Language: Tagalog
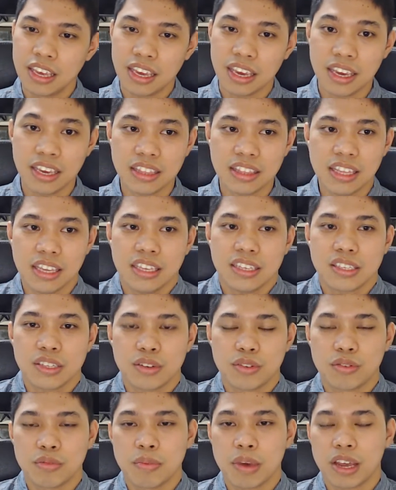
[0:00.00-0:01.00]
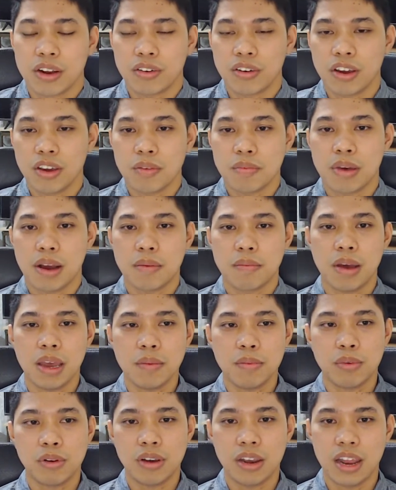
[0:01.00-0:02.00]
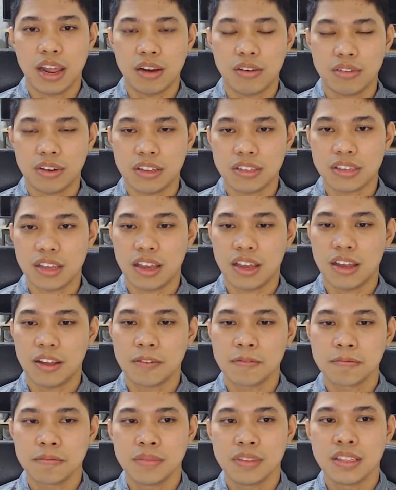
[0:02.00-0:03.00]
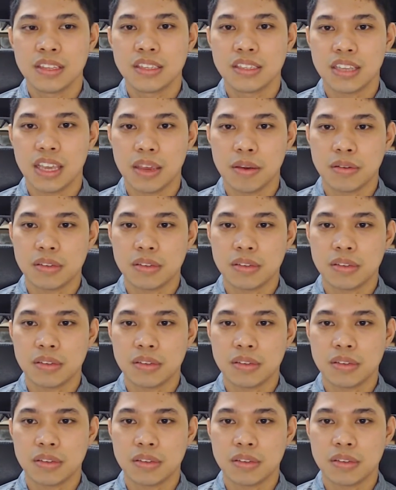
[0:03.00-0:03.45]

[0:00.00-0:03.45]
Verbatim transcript: headings kung meron kayong mga Bible lalo na sa sa,